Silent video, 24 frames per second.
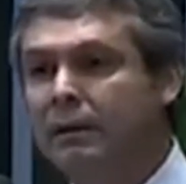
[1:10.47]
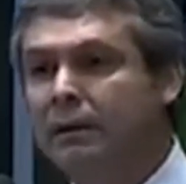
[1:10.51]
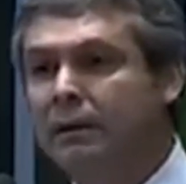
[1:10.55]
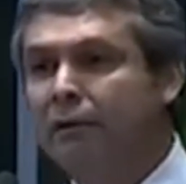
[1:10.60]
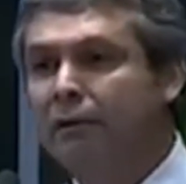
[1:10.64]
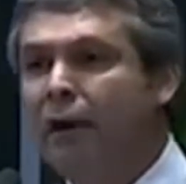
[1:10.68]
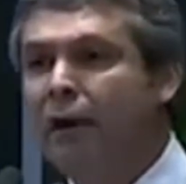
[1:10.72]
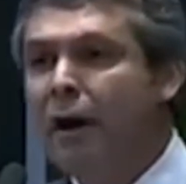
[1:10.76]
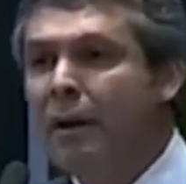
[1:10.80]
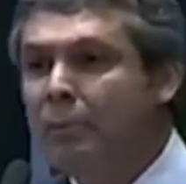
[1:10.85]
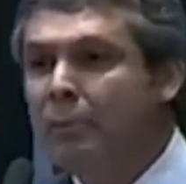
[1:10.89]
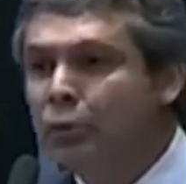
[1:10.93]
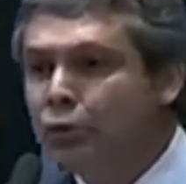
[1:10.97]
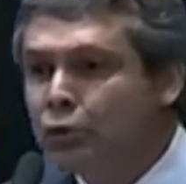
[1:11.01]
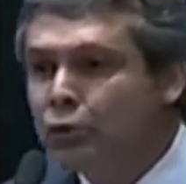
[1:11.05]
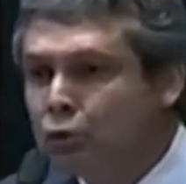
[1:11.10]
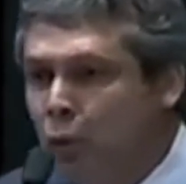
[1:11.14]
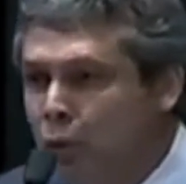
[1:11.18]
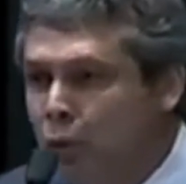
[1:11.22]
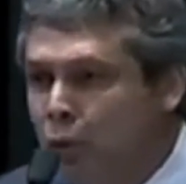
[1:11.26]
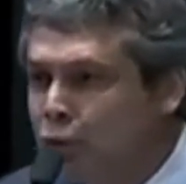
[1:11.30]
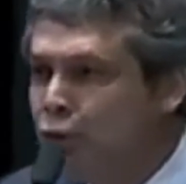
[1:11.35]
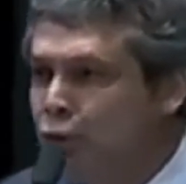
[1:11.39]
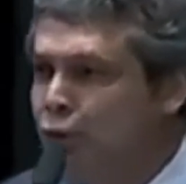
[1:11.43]
vamos
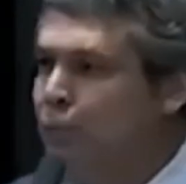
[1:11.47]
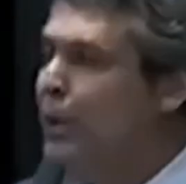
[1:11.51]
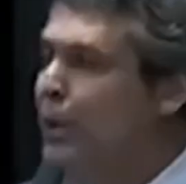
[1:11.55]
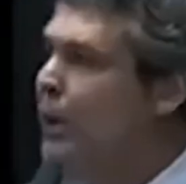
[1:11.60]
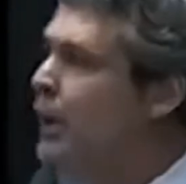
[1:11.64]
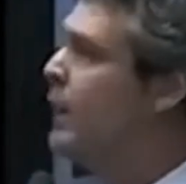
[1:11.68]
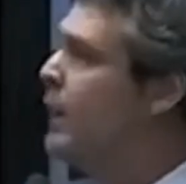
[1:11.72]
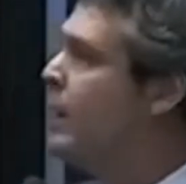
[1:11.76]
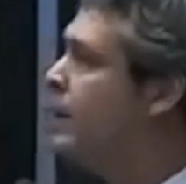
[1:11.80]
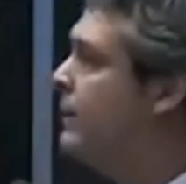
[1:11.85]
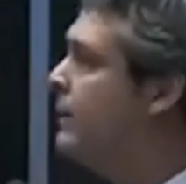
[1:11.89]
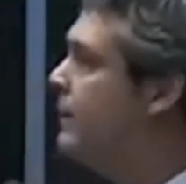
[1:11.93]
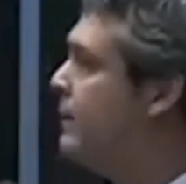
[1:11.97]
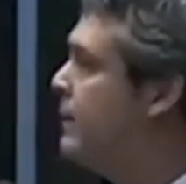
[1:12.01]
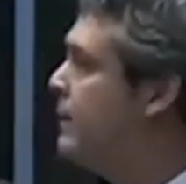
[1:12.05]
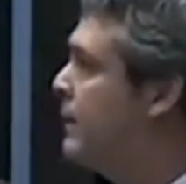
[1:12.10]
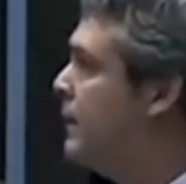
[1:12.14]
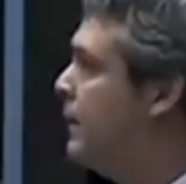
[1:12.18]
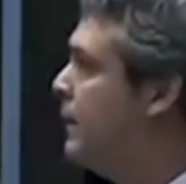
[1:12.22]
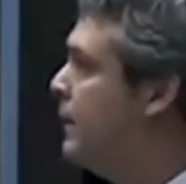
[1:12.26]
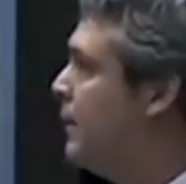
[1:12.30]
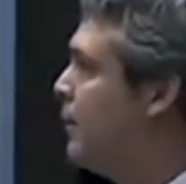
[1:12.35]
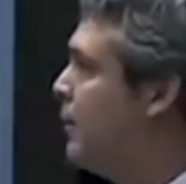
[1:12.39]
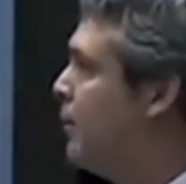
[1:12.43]
consumir,
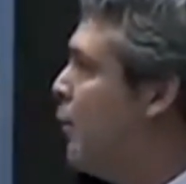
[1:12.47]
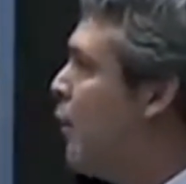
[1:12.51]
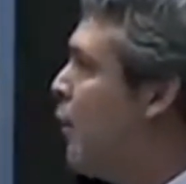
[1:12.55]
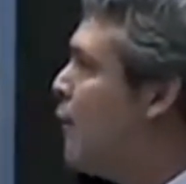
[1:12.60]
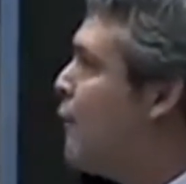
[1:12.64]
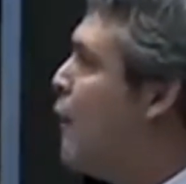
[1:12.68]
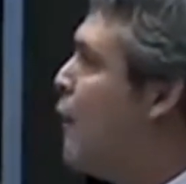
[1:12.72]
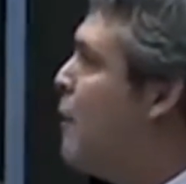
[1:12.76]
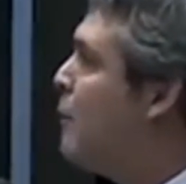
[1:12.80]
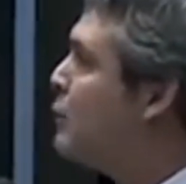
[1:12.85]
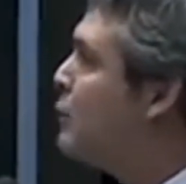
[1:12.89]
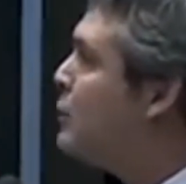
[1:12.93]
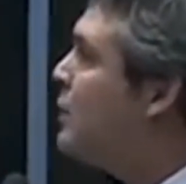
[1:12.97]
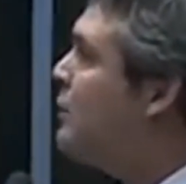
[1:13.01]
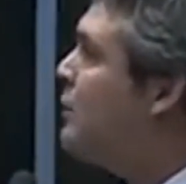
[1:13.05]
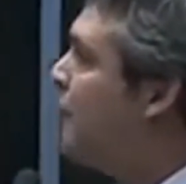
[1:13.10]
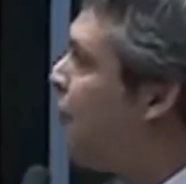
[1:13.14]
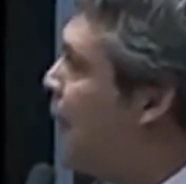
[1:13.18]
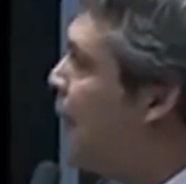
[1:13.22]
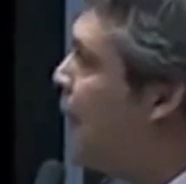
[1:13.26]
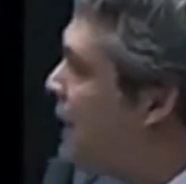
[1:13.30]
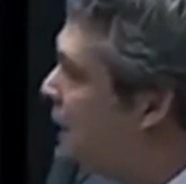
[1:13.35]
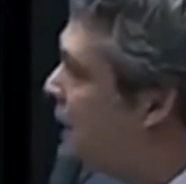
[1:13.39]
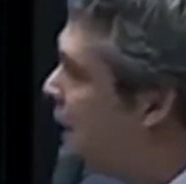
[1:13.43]
nós vamos
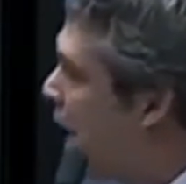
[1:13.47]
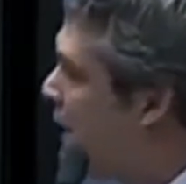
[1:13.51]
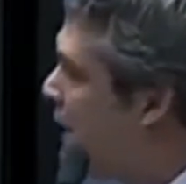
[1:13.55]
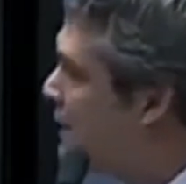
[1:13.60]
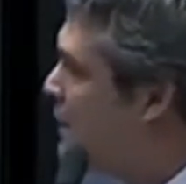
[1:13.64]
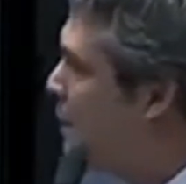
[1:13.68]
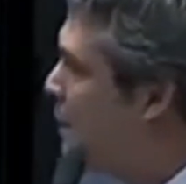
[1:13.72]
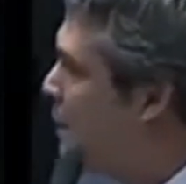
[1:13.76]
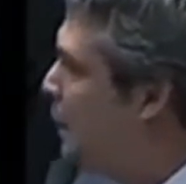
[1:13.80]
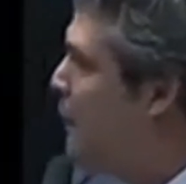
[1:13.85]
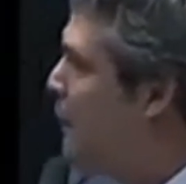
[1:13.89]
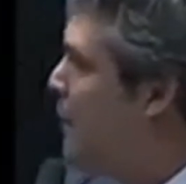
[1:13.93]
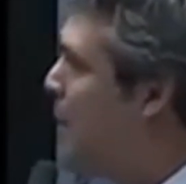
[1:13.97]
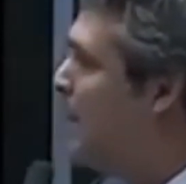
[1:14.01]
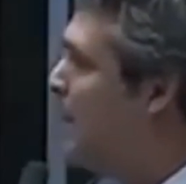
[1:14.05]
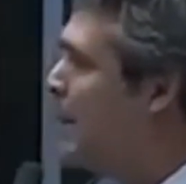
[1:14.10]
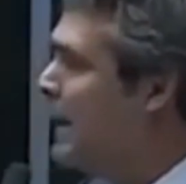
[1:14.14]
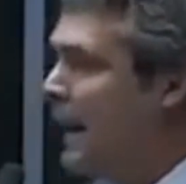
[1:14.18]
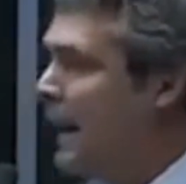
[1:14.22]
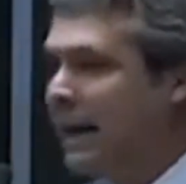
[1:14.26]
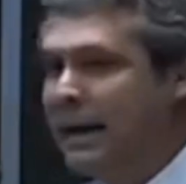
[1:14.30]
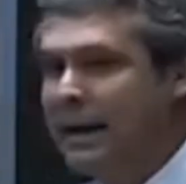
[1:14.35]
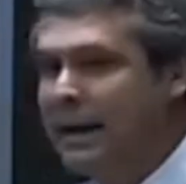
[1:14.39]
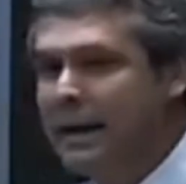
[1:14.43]
enfrentar esse problema
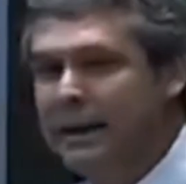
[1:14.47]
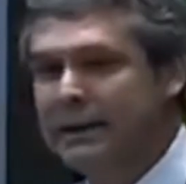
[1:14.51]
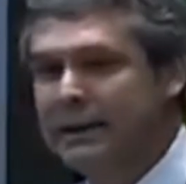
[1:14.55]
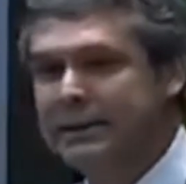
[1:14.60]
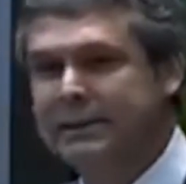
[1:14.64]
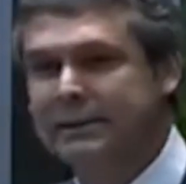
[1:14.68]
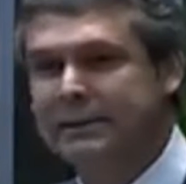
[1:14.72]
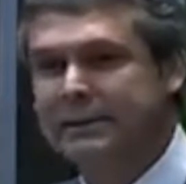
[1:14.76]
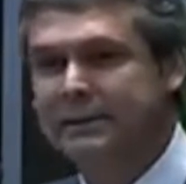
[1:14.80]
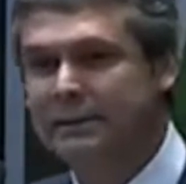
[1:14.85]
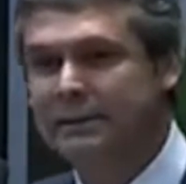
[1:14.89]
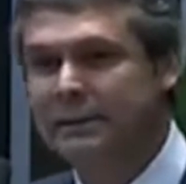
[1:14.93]
da crise.